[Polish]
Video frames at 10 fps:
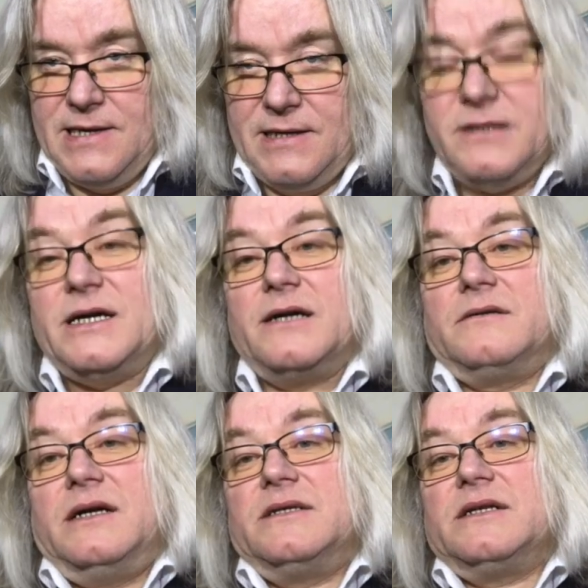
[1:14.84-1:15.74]
No tak, no
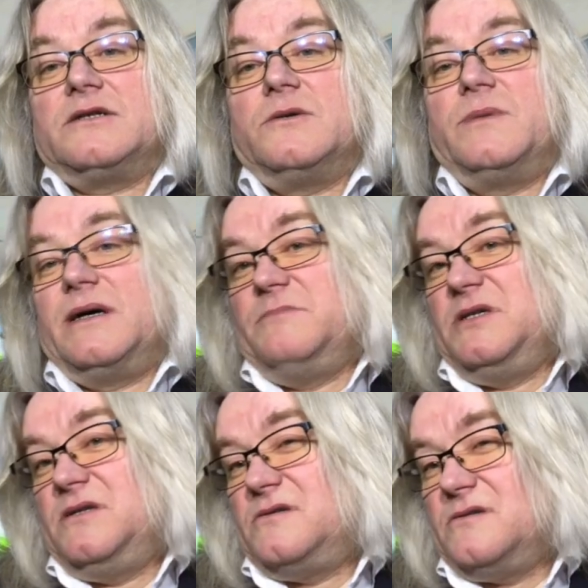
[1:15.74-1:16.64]
ale
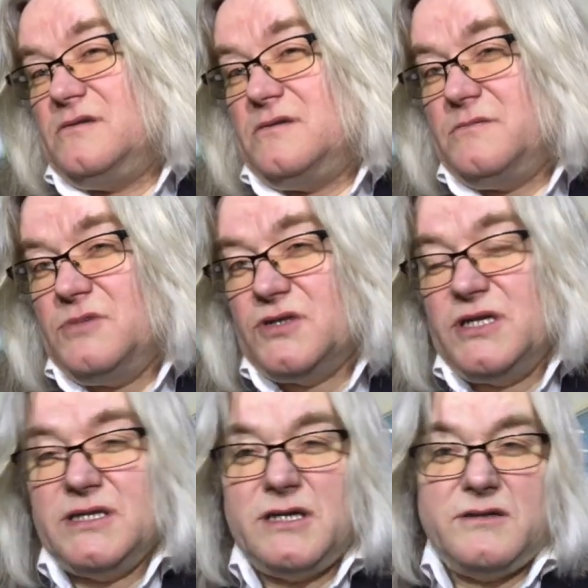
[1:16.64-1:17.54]
zasobami to
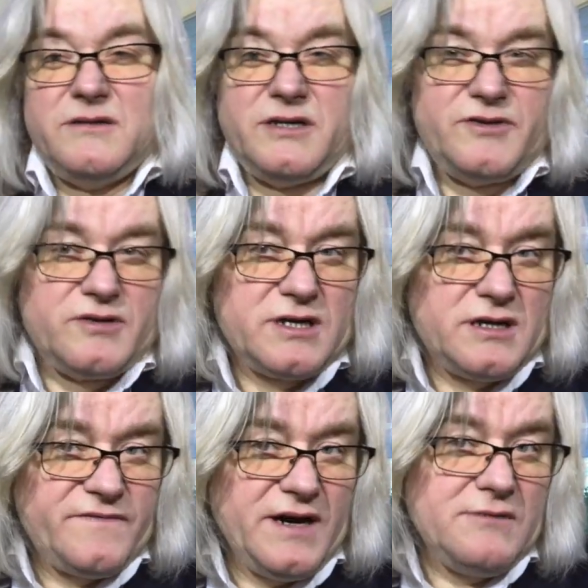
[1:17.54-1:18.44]
można zarządzać w środkach
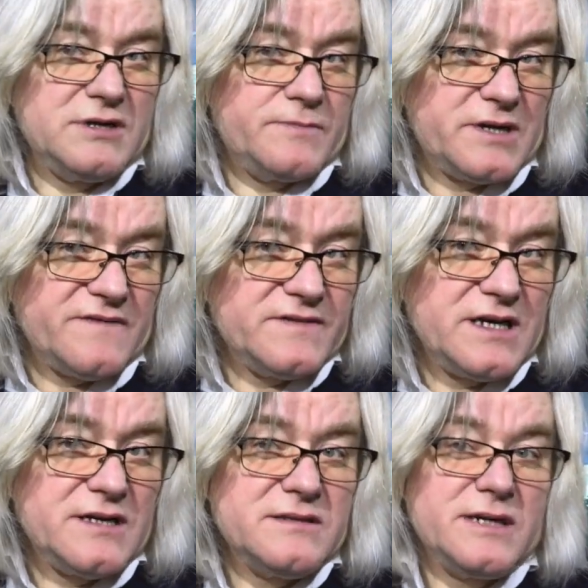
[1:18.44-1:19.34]
trwałych,
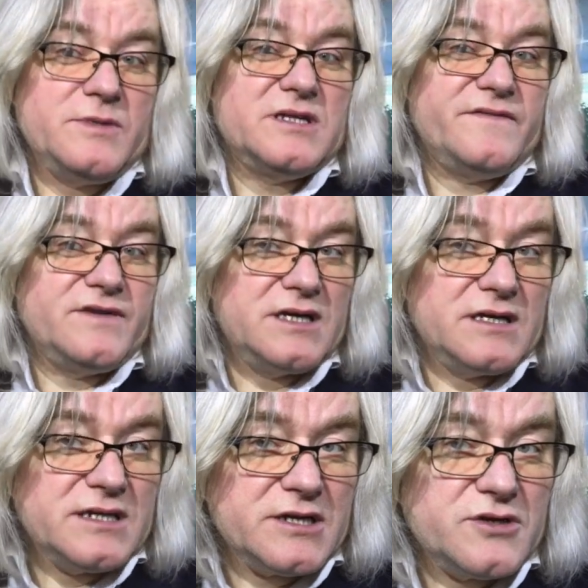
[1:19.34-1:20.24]
prawda? Tam jest
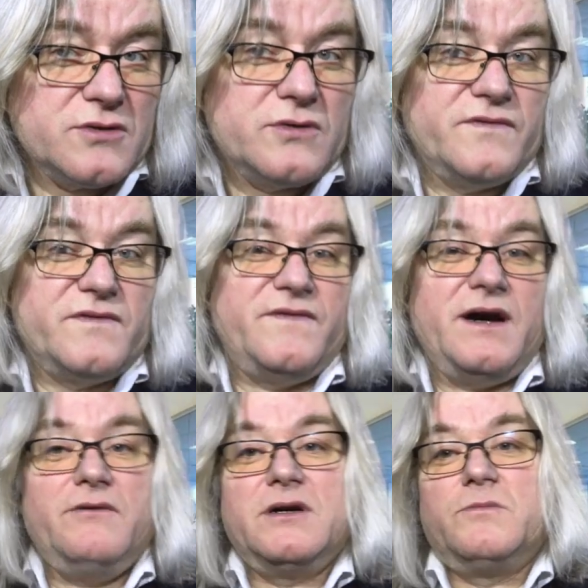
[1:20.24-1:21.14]
ewidencja środków
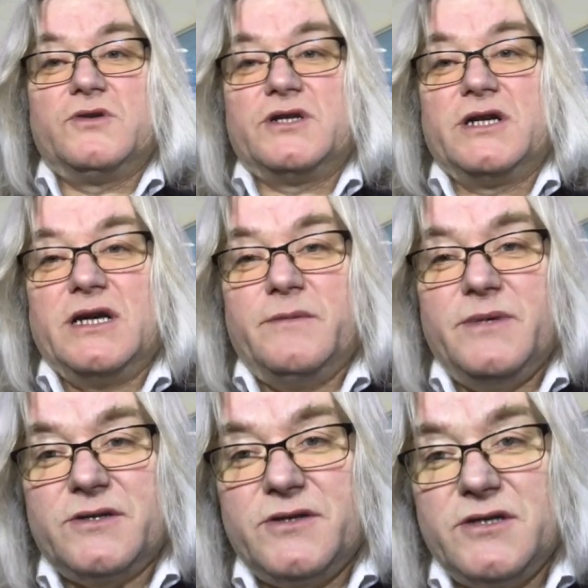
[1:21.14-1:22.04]
trwałych, można je
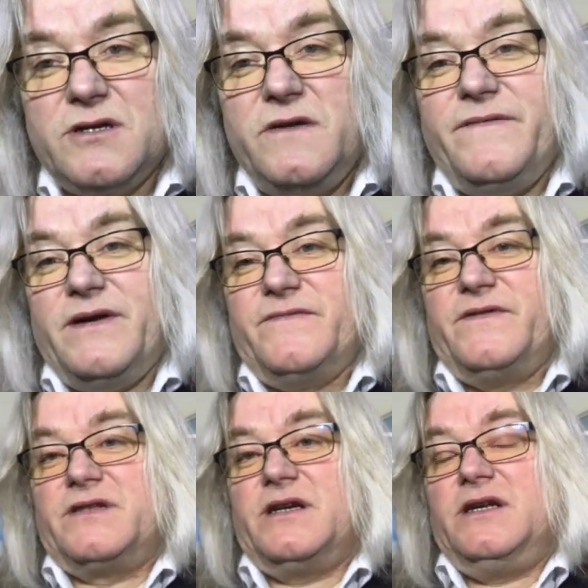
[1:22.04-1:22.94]
amortyzować,
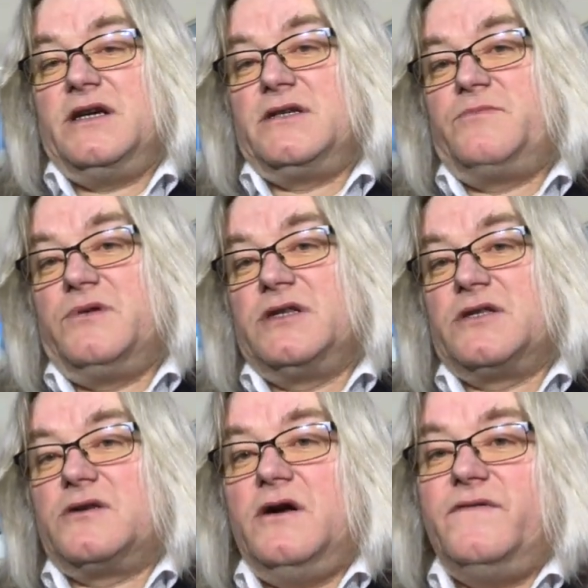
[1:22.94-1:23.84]
wyceniać
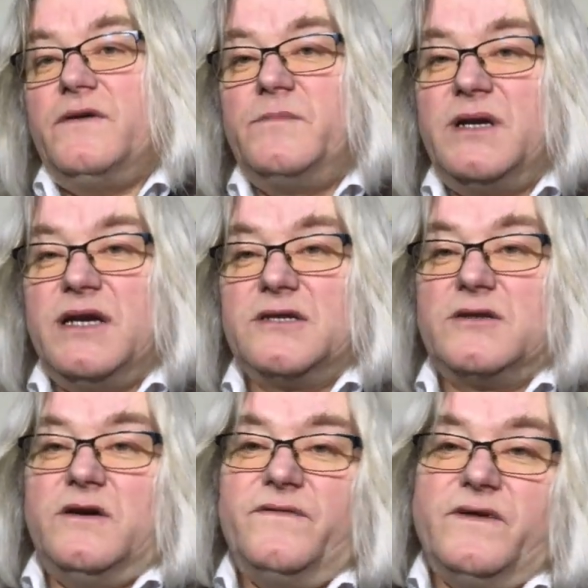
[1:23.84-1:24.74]
podatkowo,
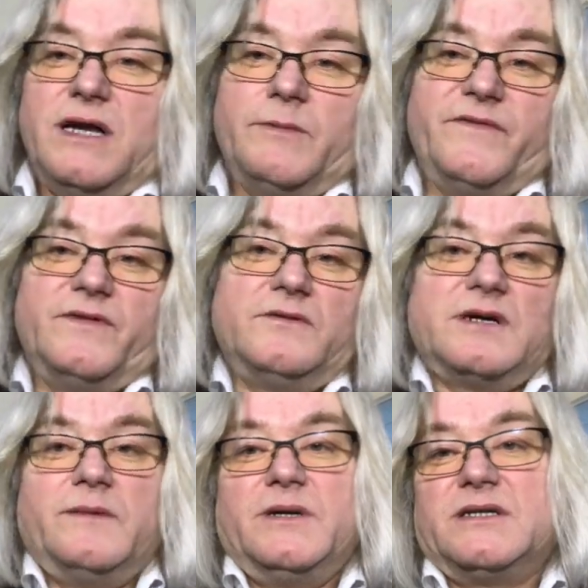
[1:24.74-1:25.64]
bilansowo albo według
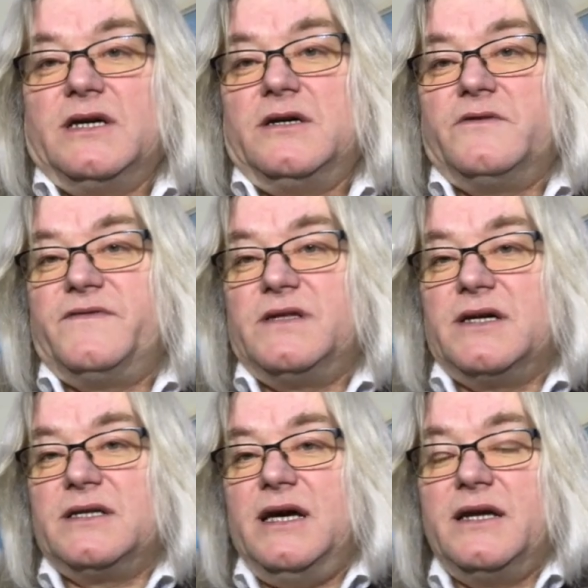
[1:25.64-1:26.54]
MSR-ów i tak
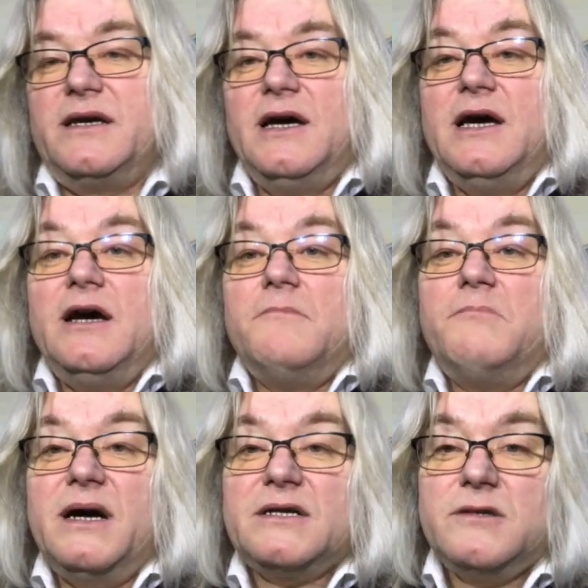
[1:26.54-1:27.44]
dalej.
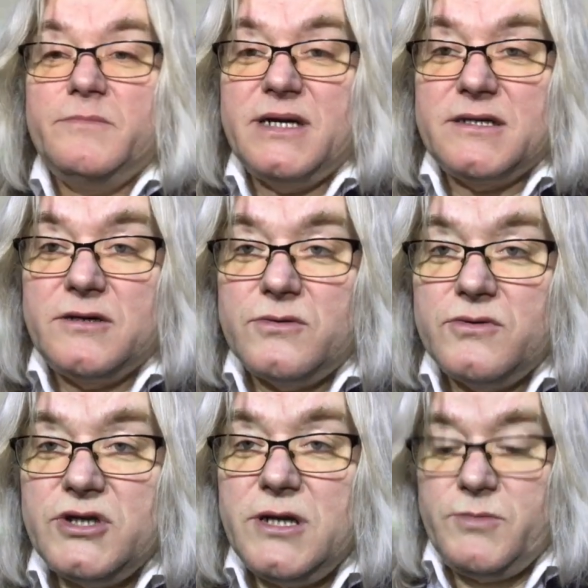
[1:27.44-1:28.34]
Bardzo, bardzo
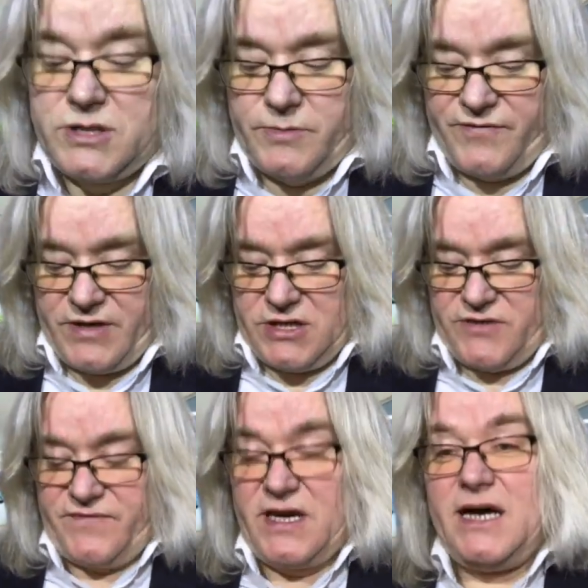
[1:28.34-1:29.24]
różnie możemy wiedzieć
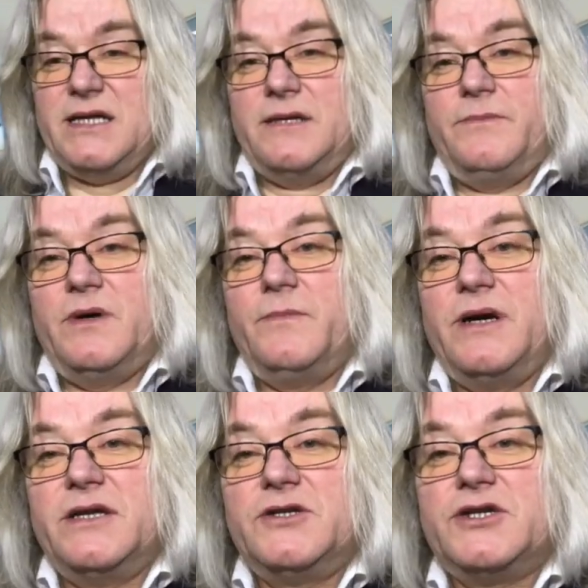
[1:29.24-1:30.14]
w danym
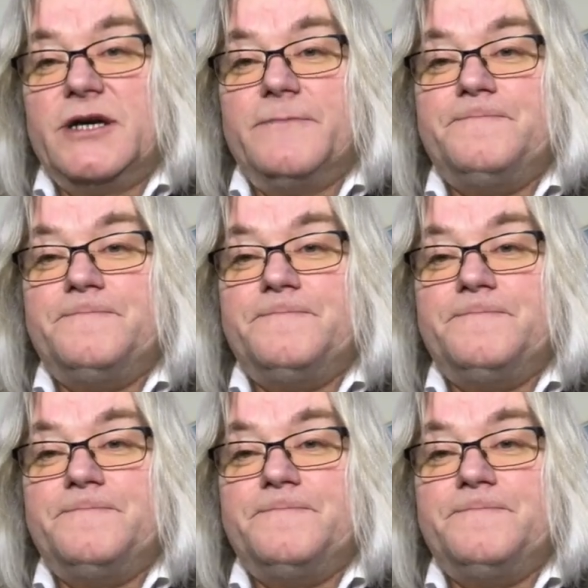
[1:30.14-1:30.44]
momencie,